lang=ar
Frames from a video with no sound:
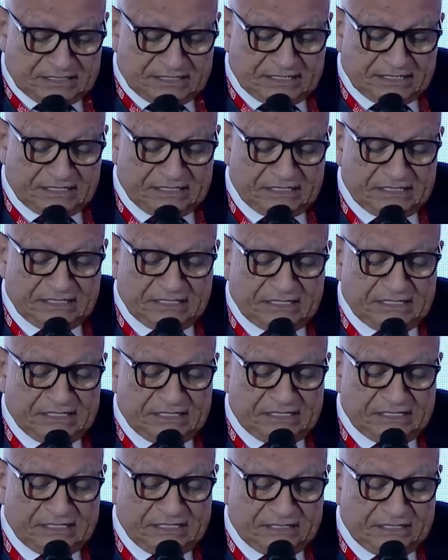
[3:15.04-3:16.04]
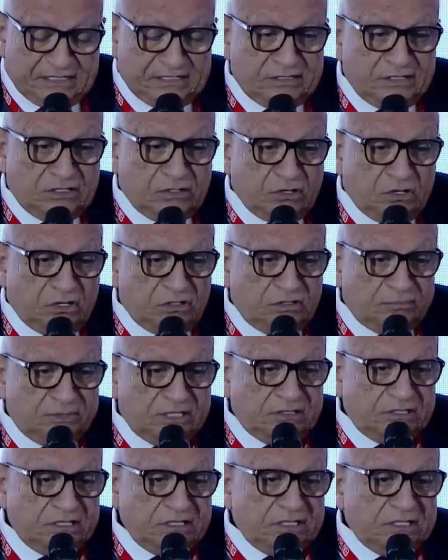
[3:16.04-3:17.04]
الجرين
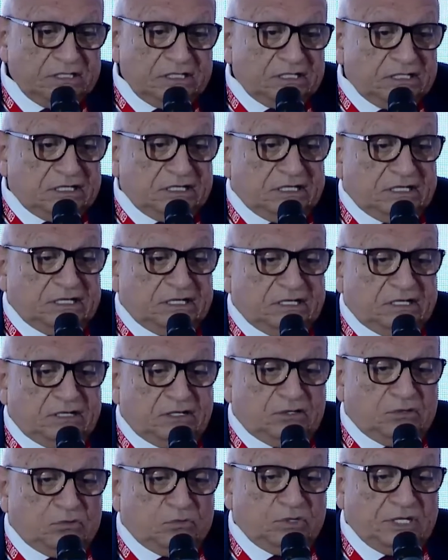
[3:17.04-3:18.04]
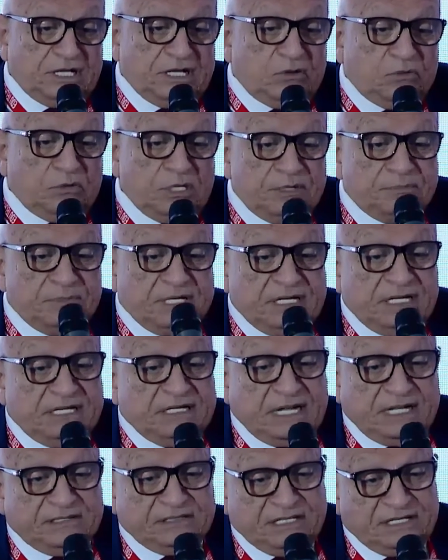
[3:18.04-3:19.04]
ايكونومي آه، ويمكن
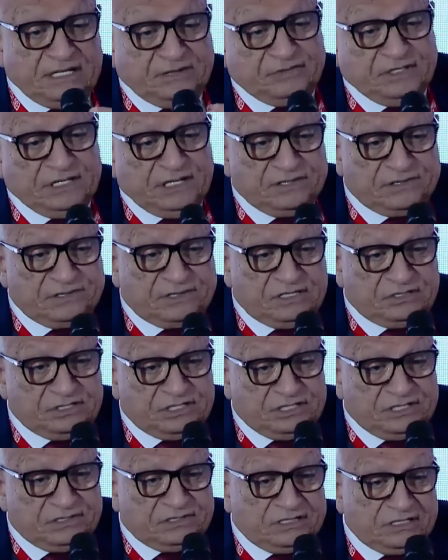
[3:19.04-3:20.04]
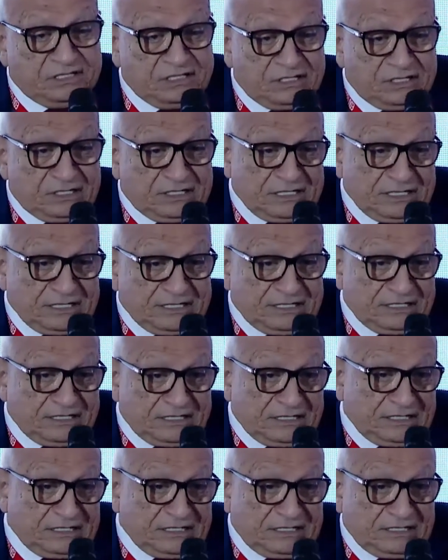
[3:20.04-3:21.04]
احنا عندنا في الاس دي جيز
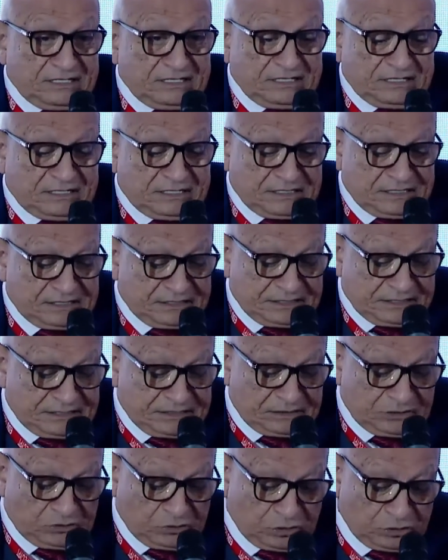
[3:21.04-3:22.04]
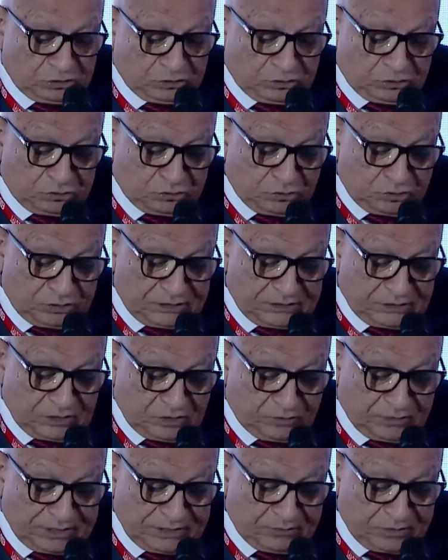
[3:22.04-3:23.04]
الخضر دول اللي
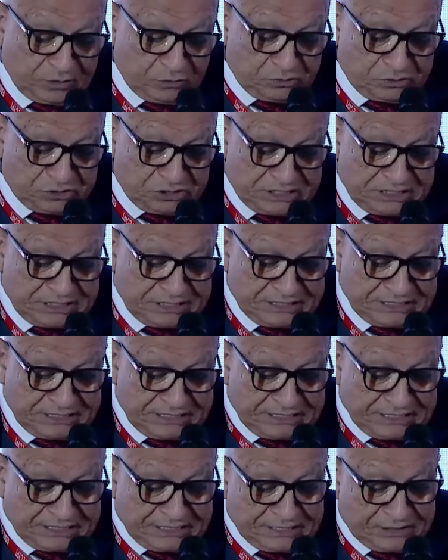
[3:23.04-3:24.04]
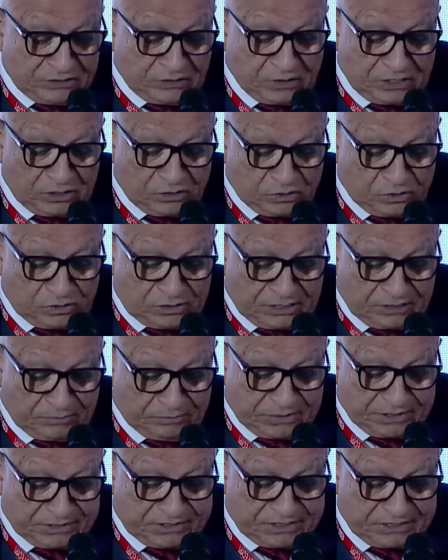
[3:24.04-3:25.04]
هم الموجودين اللي هو جول
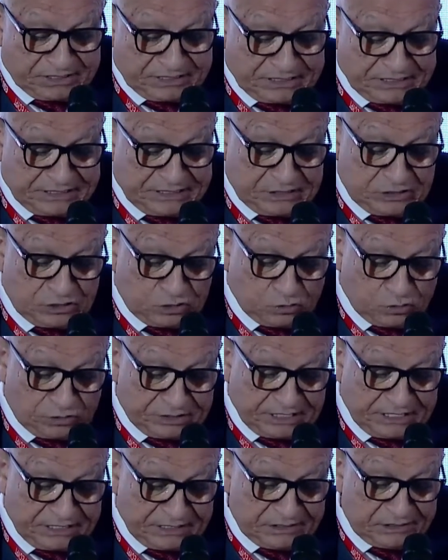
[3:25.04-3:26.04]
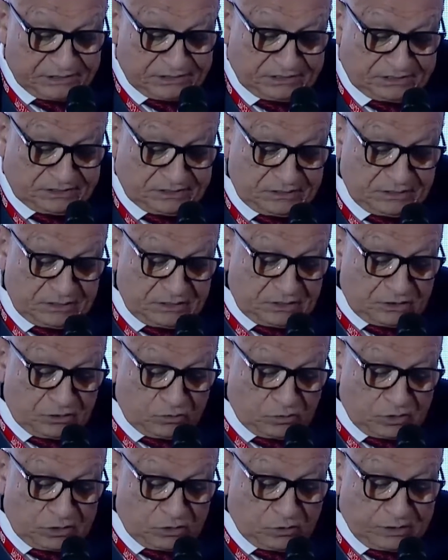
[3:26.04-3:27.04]
نمبر 3 الجود هيلث
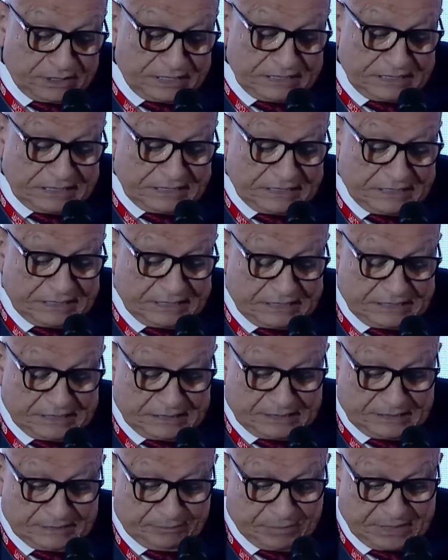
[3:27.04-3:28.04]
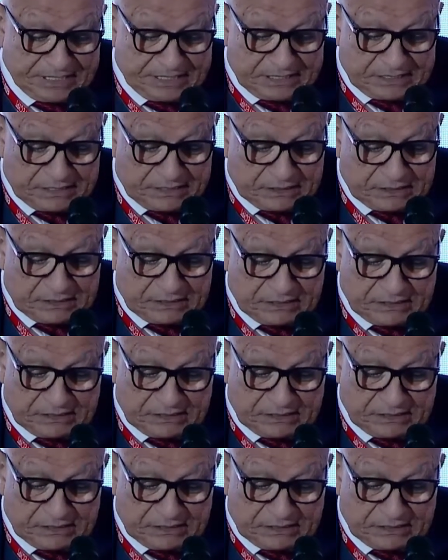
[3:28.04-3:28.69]
والويل بينج